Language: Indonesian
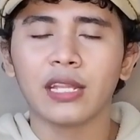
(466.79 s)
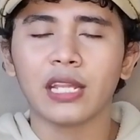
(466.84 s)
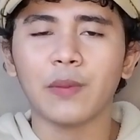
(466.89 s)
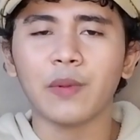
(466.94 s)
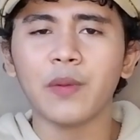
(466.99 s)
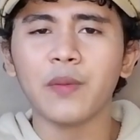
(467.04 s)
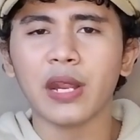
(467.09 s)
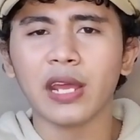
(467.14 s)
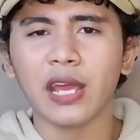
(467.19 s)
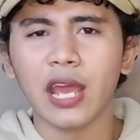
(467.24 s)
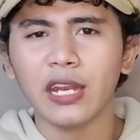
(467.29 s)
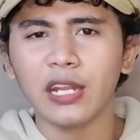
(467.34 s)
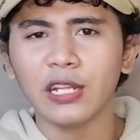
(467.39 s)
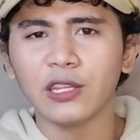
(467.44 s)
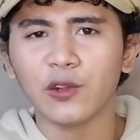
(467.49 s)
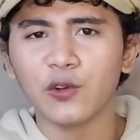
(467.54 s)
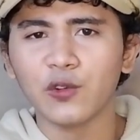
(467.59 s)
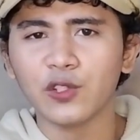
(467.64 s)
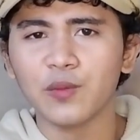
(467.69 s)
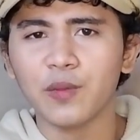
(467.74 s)
tapi mereka
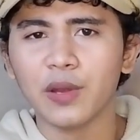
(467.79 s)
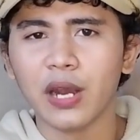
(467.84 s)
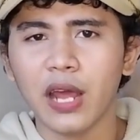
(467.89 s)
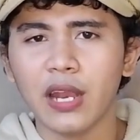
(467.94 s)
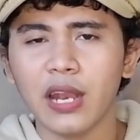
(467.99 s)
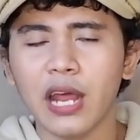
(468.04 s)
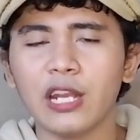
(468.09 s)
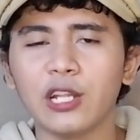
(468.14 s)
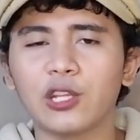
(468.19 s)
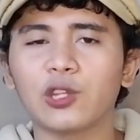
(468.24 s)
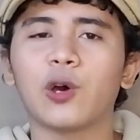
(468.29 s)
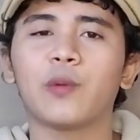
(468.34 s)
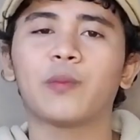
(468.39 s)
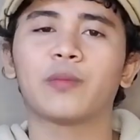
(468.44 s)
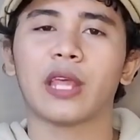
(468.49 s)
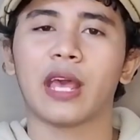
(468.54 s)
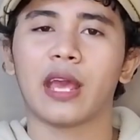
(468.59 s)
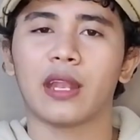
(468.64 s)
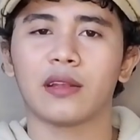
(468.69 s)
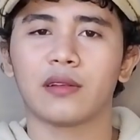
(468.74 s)
ini terus berada di
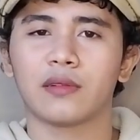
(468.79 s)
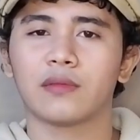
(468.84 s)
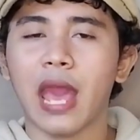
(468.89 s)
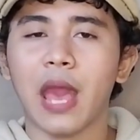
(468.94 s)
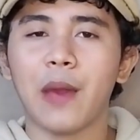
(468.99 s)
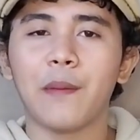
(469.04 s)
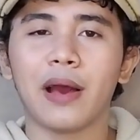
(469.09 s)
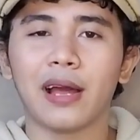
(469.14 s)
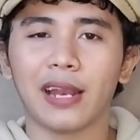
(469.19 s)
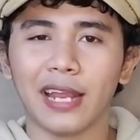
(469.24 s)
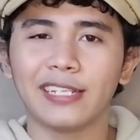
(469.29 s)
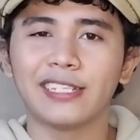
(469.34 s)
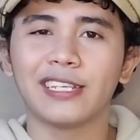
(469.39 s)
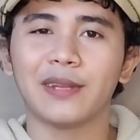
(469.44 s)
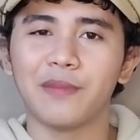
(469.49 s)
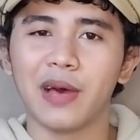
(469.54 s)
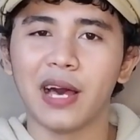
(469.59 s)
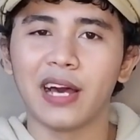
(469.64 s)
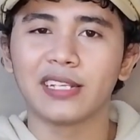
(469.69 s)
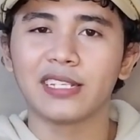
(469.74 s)
top 10. Emang
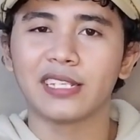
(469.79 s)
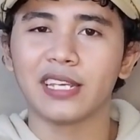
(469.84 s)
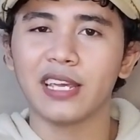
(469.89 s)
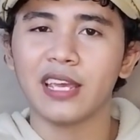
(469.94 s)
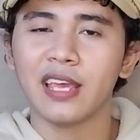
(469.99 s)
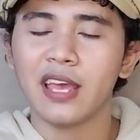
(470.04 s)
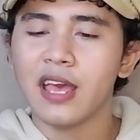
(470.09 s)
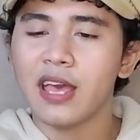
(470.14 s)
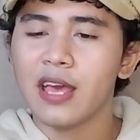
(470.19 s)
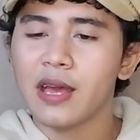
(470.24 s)
legend banget sih.